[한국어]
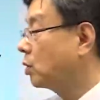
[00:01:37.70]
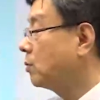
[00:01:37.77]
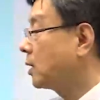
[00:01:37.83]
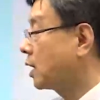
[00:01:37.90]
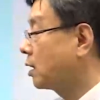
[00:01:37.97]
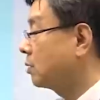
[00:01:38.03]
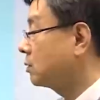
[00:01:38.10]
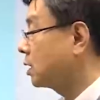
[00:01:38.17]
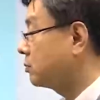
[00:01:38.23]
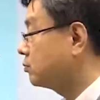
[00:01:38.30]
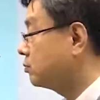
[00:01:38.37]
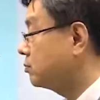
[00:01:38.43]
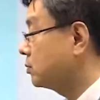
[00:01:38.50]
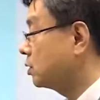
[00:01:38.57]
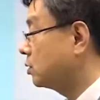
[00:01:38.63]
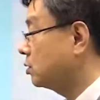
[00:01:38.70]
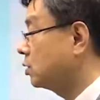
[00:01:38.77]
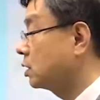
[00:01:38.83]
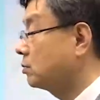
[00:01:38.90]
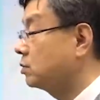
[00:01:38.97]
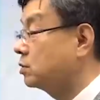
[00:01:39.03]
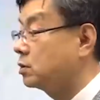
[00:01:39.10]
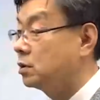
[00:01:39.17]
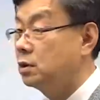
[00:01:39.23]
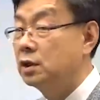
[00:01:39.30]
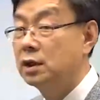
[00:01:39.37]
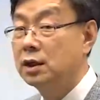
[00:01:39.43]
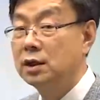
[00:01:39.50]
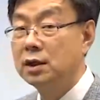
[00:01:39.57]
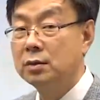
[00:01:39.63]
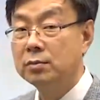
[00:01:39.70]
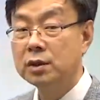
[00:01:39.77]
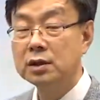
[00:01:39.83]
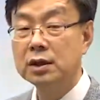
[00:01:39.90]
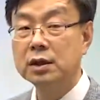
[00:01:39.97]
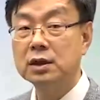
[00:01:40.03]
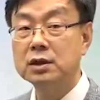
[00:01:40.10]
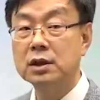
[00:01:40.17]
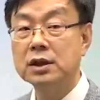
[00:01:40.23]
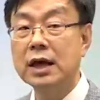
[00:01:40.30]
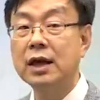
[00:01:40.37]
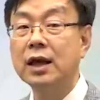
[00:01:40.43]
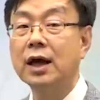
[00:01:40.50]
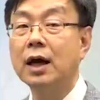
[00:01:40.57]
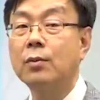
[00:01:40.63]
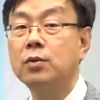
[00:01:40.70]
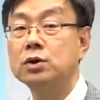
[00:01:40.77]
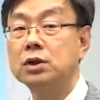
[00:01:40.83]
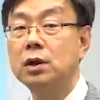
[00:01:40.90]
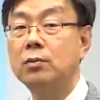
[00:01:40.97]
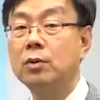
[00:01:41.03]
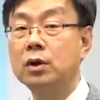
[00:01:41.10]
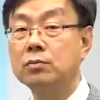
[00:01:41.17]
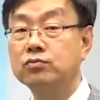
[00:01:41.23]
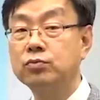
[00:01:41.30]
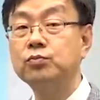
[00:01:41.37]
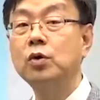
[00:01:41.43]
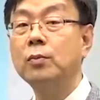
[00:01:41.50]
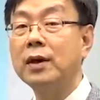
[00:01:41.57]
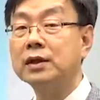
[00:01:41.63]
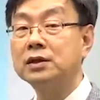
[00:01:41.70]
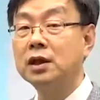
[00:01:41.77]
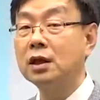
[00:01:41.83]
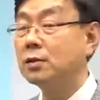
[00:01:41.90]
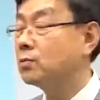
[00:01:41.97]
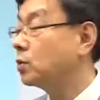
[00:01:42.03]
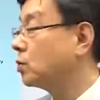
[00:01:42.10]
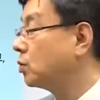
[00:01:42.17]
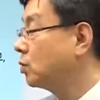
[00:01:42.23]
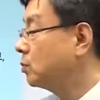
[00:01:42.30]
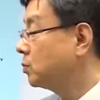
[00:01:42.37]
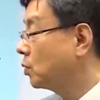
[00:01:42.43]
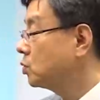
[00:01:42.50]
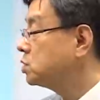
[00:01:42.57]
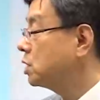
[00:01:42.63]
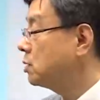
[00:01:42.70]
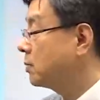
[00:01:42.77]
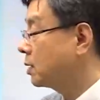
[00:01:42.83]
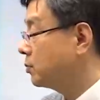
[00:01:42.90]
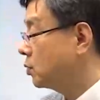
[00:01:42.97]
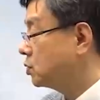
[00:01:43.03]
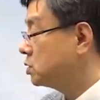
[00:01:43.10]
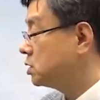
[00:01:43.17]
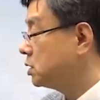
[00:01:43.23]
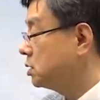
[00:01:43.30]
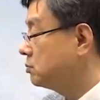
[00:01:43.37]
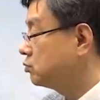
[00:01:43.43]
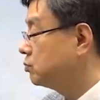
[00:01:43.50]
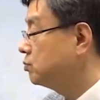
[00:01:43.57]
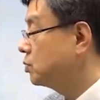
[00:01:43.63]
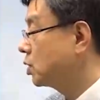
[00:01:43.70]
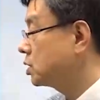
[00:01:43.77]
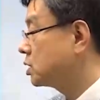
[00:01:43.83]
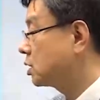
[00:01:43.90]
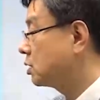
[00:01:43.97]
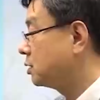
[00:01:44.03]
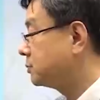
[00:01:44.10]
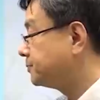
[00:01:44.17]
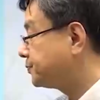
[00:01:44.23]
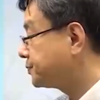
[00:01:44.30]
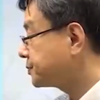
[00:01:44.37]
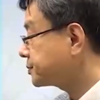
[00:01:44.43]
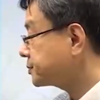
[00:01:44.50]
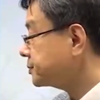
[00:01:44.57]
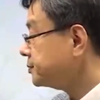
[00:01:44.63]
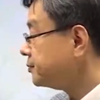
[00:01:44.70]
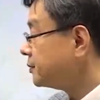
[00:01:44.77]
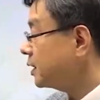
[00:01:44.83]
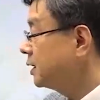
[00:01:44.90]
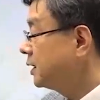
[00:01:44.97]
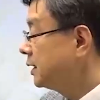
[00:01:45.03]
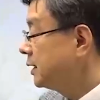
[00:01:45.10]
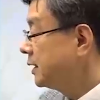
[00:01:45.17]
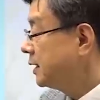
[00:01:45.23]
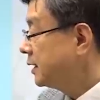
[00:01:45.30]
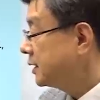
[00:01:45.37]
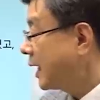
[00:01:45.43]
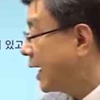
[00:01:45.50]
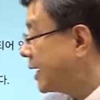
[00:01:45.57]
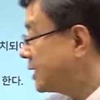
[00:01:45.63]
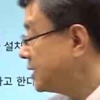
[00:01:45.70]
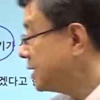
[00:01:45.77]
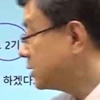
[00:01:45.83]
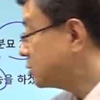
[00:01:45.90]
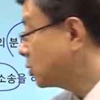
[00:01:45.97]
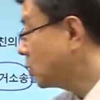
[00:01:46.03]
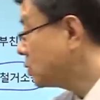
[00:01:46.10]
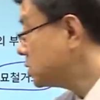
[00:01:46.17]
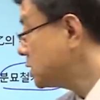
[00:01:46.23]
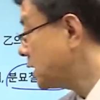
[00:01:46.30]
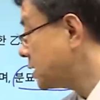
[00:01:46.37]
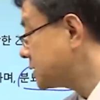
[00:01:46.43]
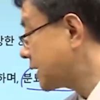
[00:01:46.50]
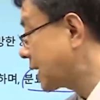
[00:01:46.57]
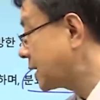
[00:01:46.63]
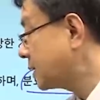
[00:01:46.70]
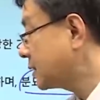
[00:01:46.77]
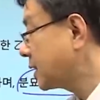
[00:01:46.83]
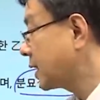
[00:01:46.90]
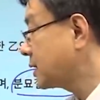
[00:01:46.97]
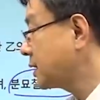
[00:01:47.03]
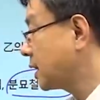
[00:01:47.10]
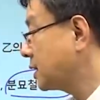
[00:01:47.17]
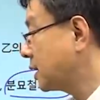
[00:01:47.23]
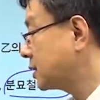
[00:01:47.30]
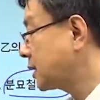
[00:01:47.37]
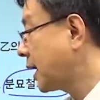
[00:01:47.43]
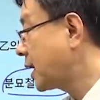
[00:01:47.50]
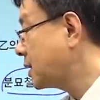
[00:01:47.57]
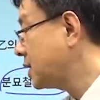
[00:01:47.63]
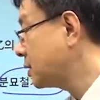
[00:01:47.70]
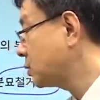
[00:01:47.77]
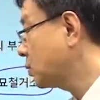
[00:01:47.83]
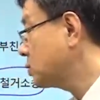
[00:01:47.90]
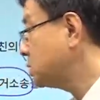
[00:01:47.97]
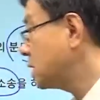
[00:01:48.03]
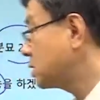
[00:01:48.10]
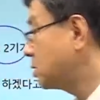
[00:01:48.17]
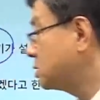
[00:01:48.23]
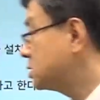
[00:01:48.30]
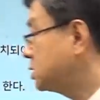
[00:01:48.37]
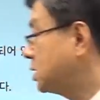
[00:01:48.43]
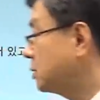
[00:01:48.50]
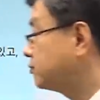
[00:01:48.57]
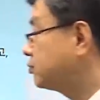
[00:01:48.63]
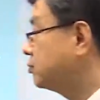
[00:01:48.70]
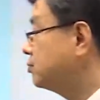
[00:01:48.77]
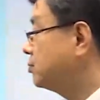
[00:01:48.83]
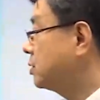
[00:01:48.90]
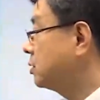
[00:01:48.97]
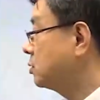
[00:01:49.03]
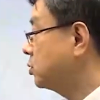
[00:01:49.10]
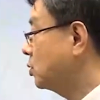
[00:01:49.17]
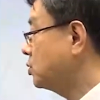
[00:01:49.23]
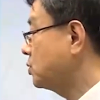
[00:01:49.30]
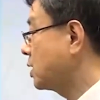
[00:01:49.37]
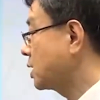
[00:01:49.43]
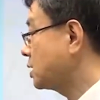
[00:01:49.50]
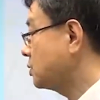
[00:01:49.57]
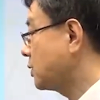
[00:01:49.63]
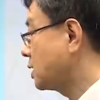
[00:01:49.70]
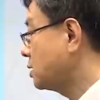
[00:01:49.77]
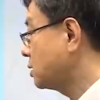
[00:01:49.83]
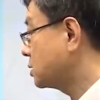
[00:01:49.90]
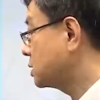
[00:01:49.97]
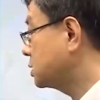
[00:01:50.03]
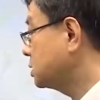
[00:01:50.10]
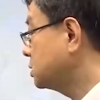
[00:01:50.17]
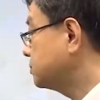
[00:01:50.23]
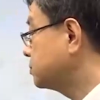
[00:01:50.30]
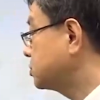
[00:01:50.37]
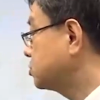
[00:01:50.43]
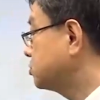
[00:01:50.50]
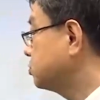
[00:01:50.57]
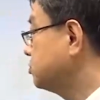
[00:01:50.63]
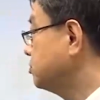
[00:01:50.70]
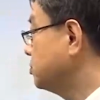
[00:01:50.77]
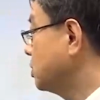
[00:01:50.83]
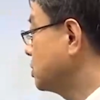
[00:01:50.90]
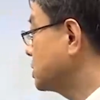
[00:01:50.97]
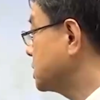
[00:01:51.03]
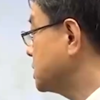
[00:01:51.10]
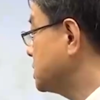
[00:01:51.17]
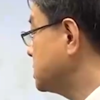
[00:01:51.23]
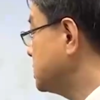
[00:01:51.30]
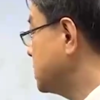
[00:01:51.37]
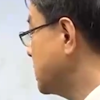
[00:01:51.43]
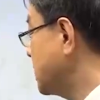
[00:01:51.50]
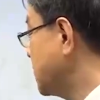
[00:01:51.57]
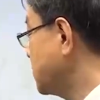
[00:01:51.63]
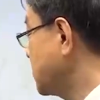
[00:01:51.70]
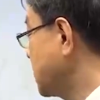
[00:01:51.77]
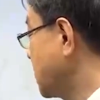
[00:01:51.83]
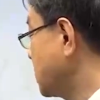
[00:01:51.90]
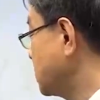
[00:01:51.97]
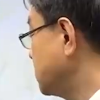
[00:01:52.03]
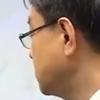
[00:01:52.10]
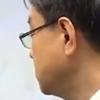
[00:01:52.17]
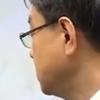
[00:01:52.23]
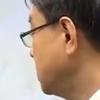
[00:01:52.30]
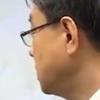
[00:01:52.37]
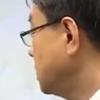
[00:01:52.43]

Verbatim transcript: 말하는 겁니다. 분묘. 여러분들 뭐, 산에 가보시다 보면 분묘 많잖아요. 묘. 묘지를 말 묘지. 분묘 기집권. 타인의 토지에 자기 땅이 아니라 타인의 토지에 설치된 분묘를 소유하기 위하여 그 분묘 기지에 해당하는